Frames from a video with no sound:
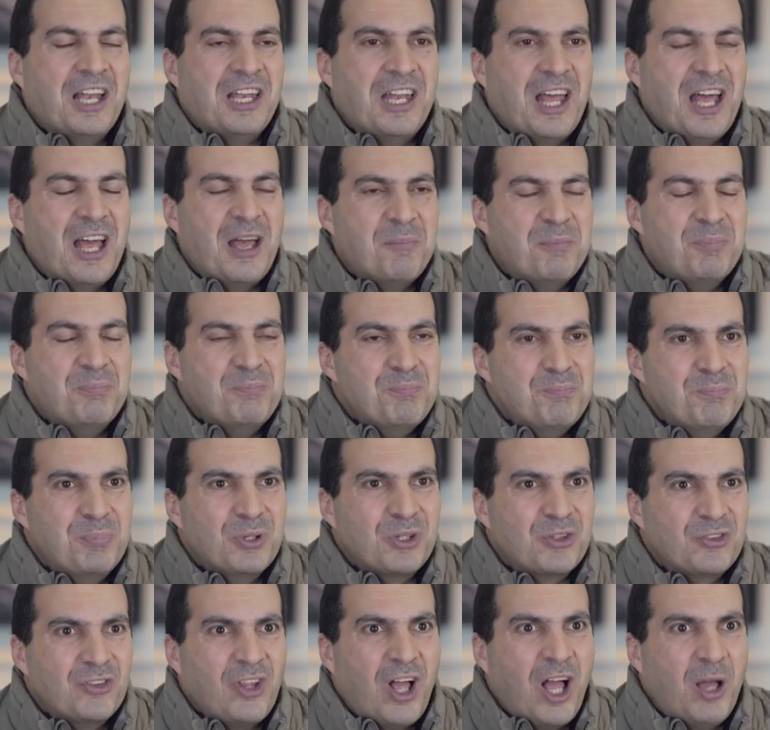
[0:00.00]
قال لها
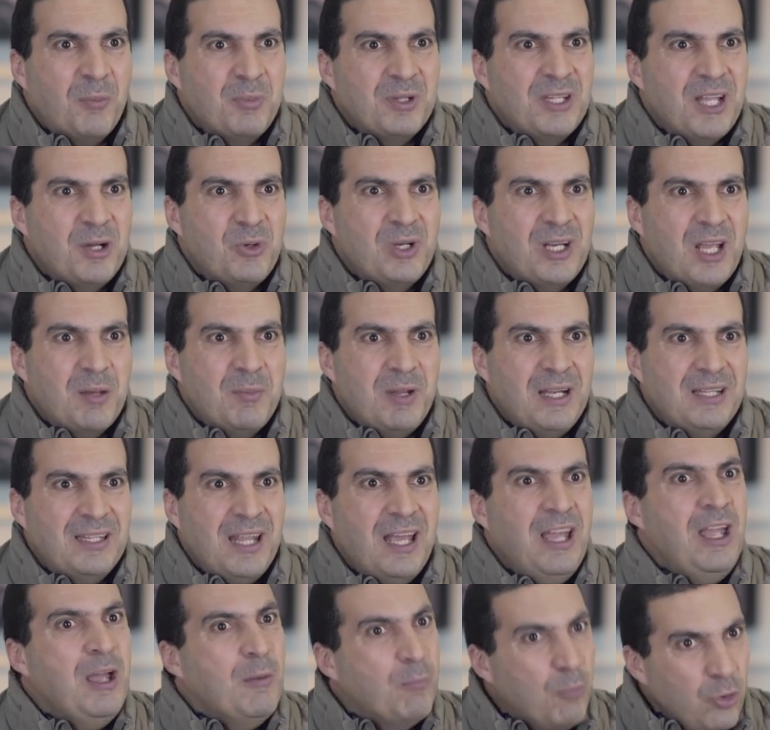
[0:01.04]
بالطعم ده والجمال
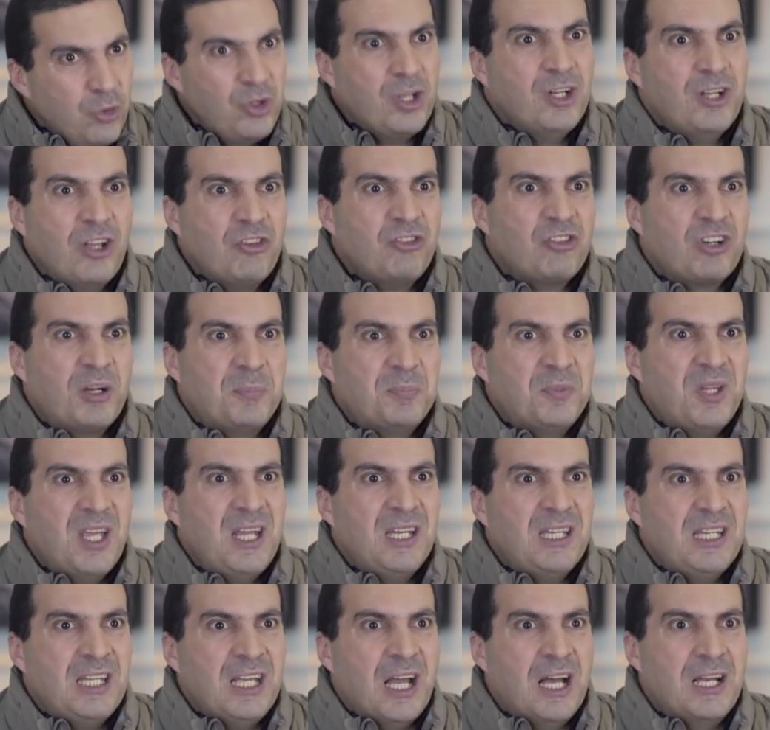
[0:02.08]
ده ممكن أشرب
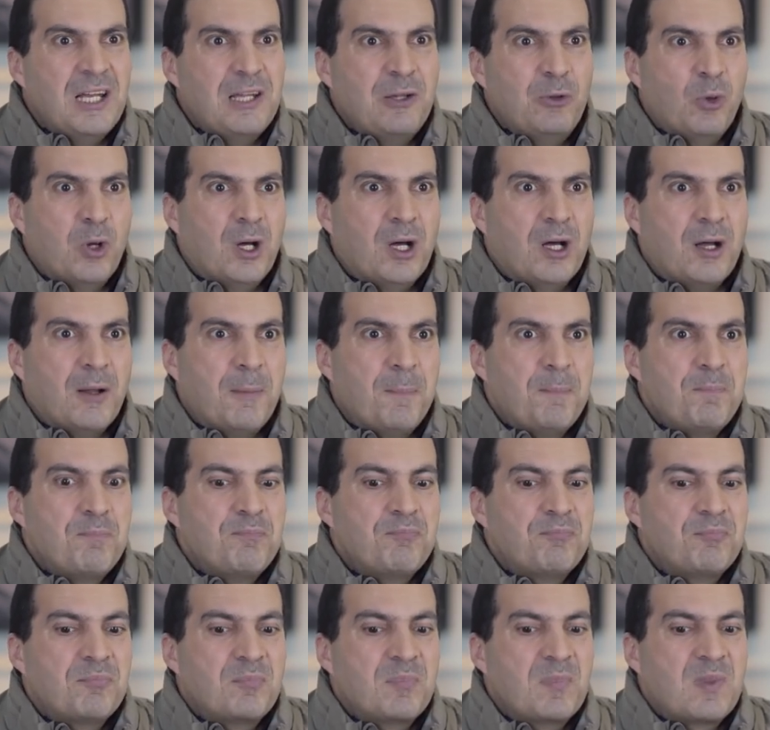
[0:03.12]
تاني؟ قالت له آه
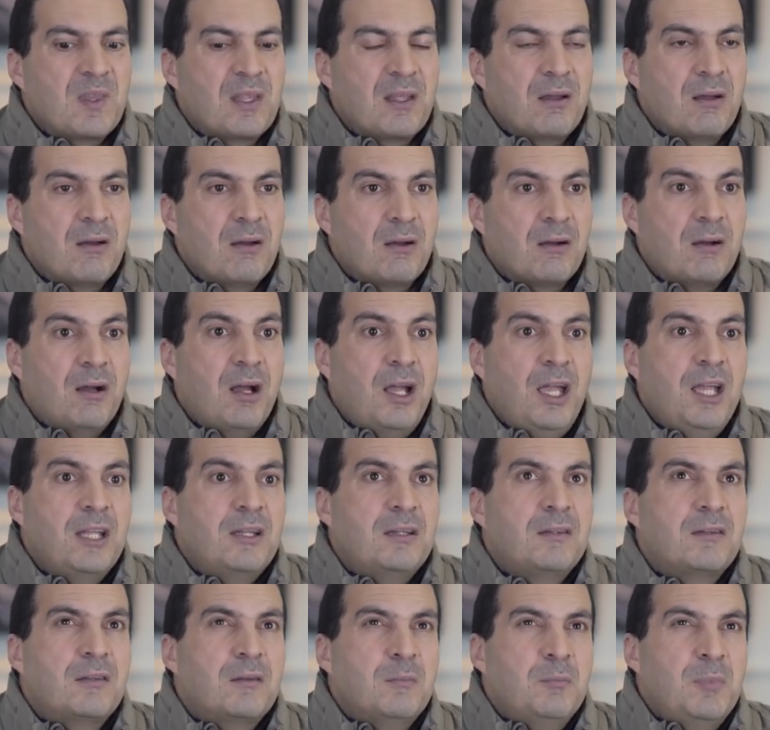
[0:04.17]

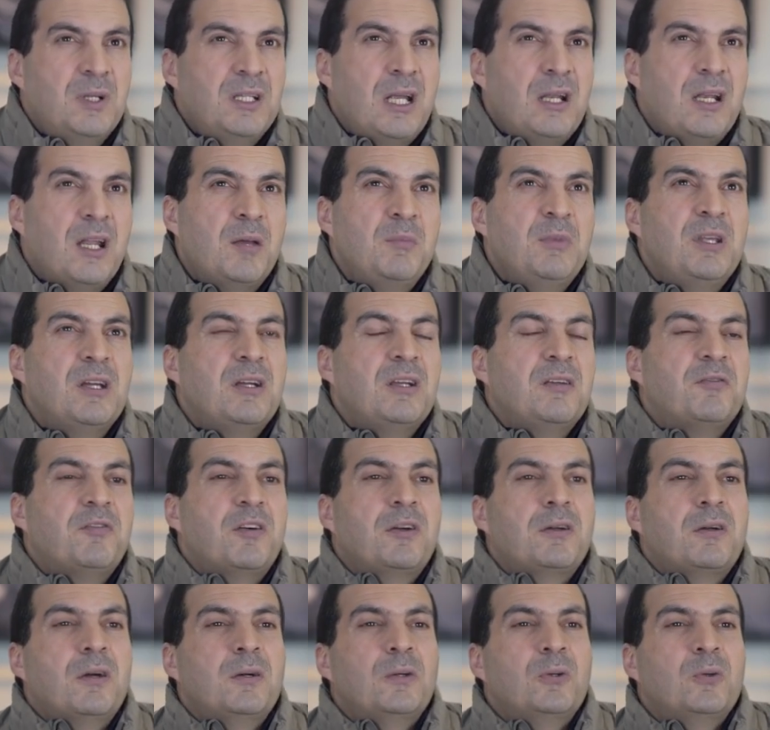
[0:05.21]
راحت بدأ الأمير
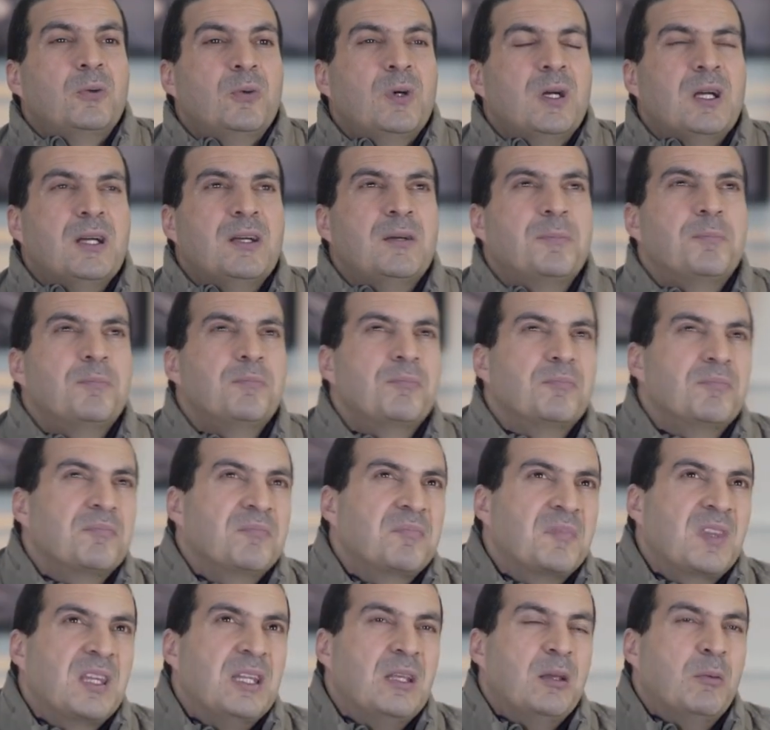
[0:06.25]
يفكر جواه
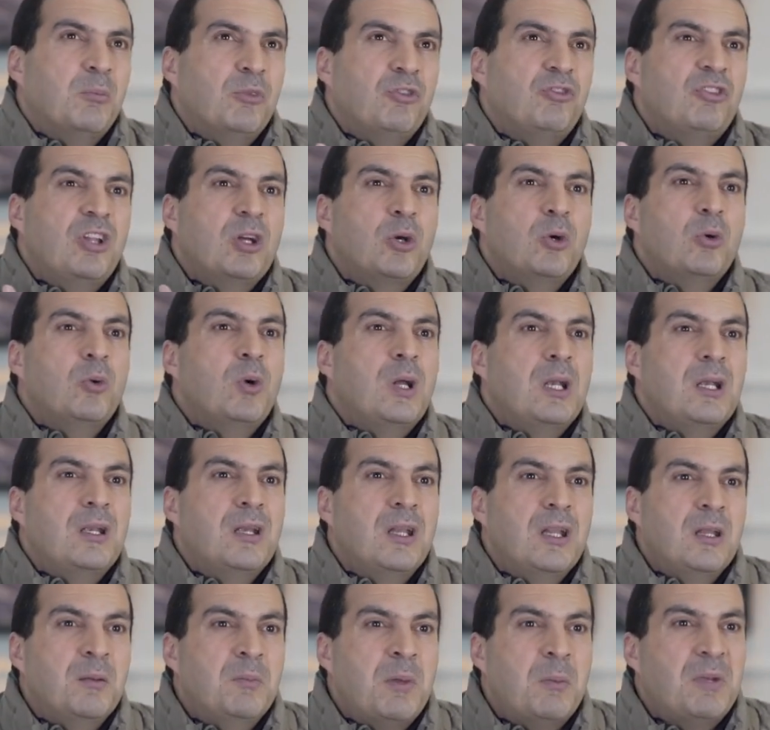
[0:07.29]
مش ده جوه
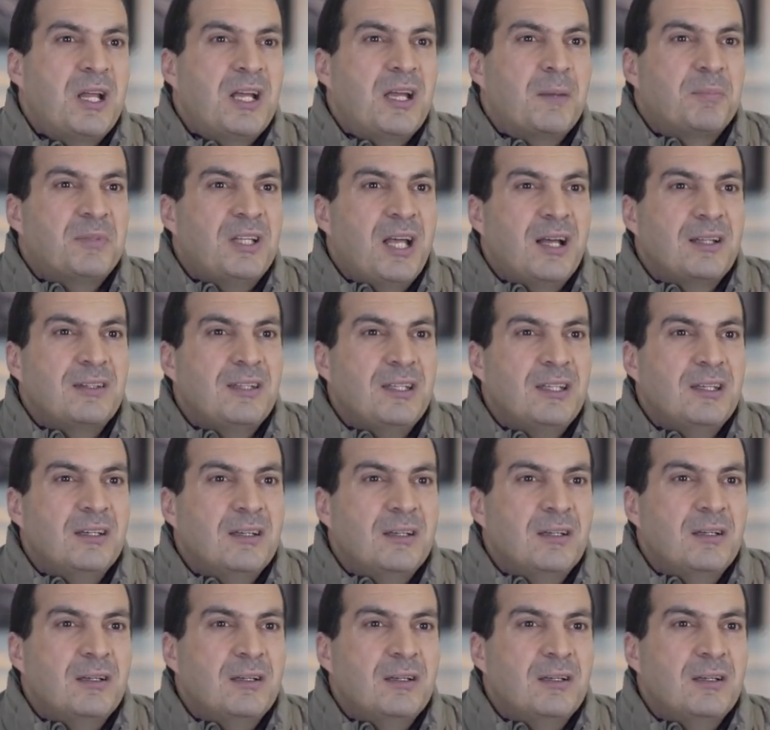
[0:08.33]
المملكة بتاعتي؟